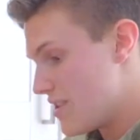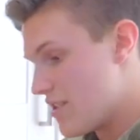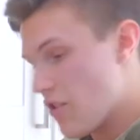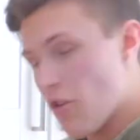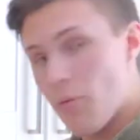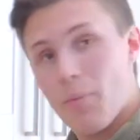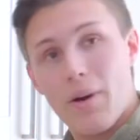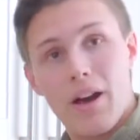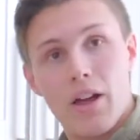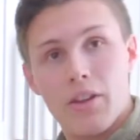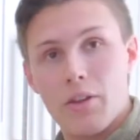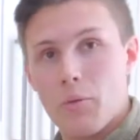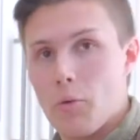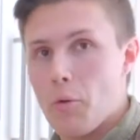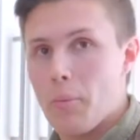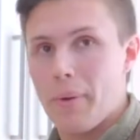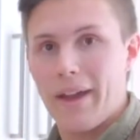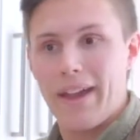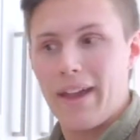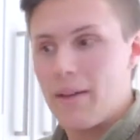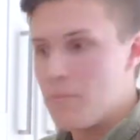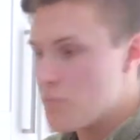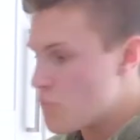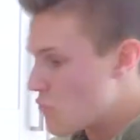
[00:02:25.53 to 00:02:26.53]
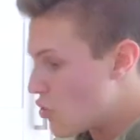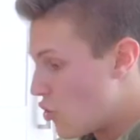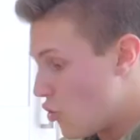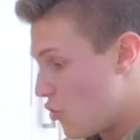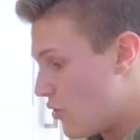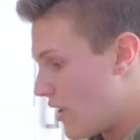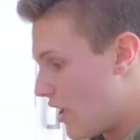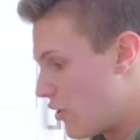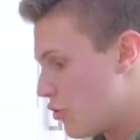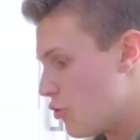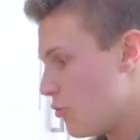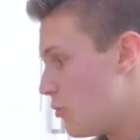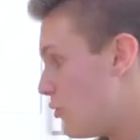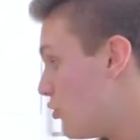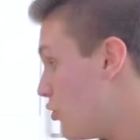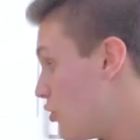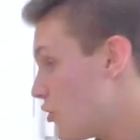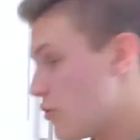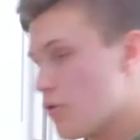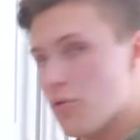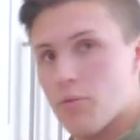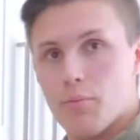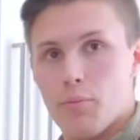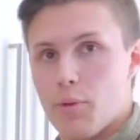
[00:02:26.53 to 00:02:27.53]
Ça va prendre à peu près une à deux
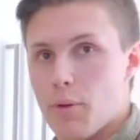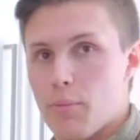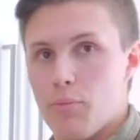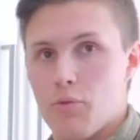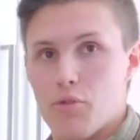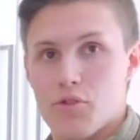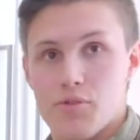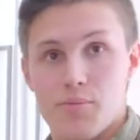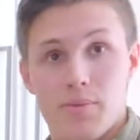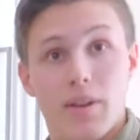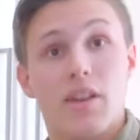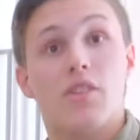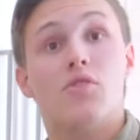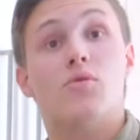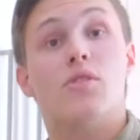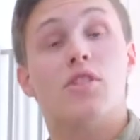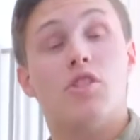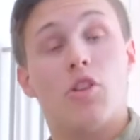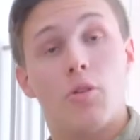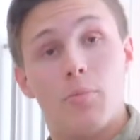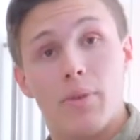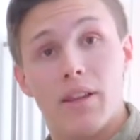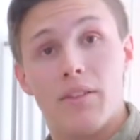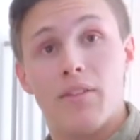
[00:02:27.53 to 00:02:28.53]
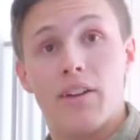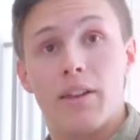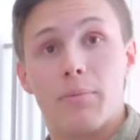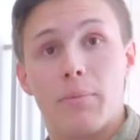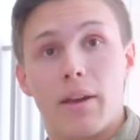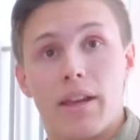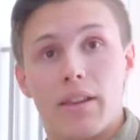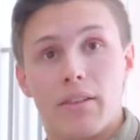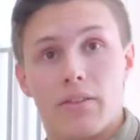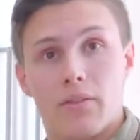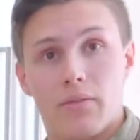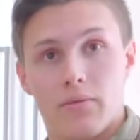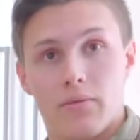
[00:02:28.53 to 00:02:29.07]
minutes, pas plus, puis ensuite l'omelette va être prête.